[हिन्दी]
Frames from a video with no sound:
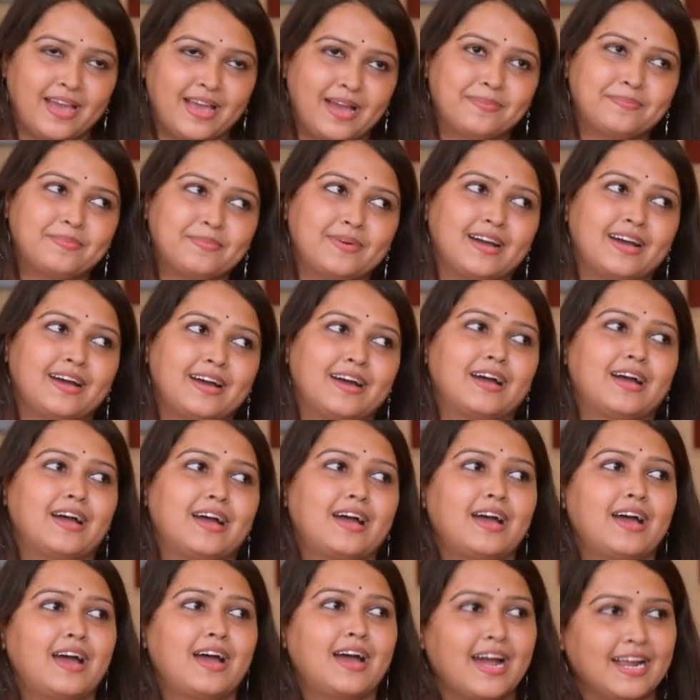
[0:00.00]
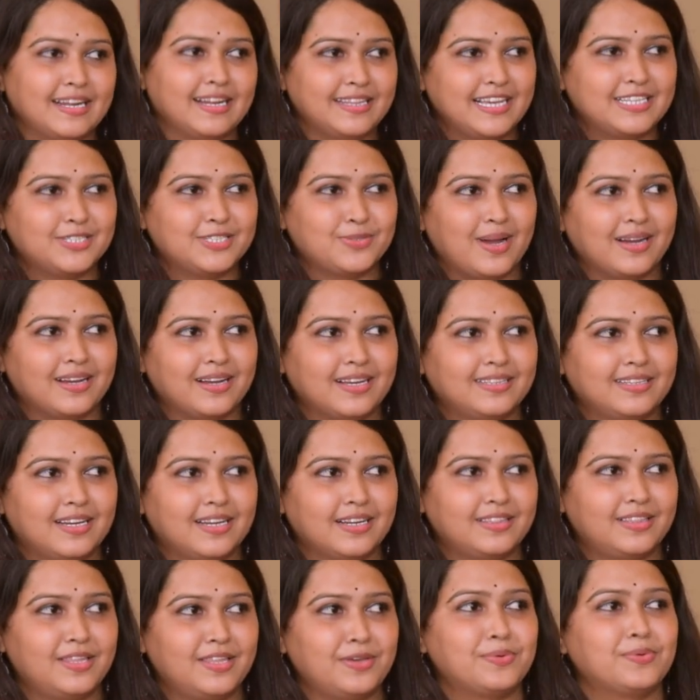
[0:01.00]
मैं आपका हार्दिक स्वागत
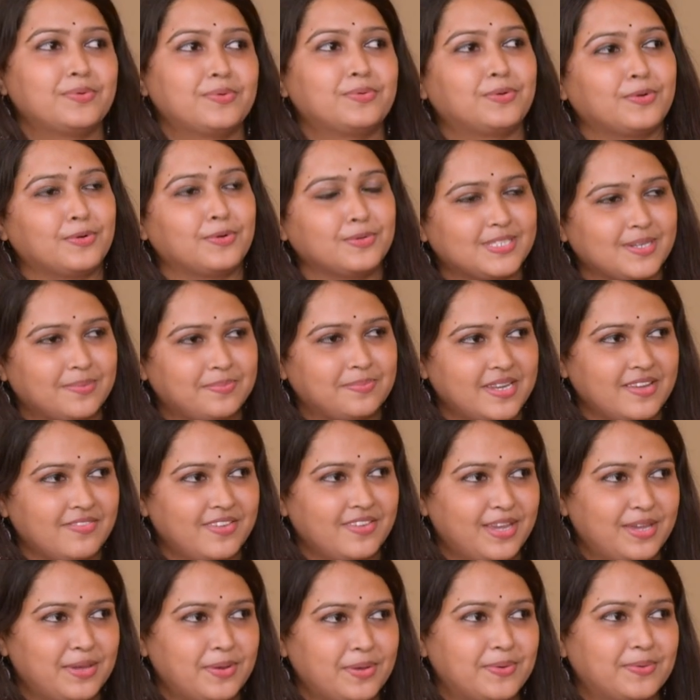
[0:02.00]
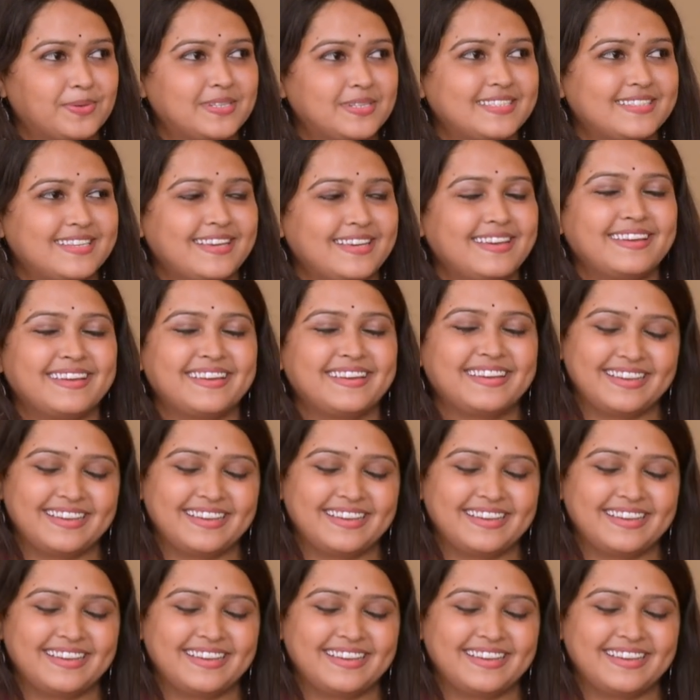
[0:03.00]
करती हूँ रोज़अप टीवी की ओर से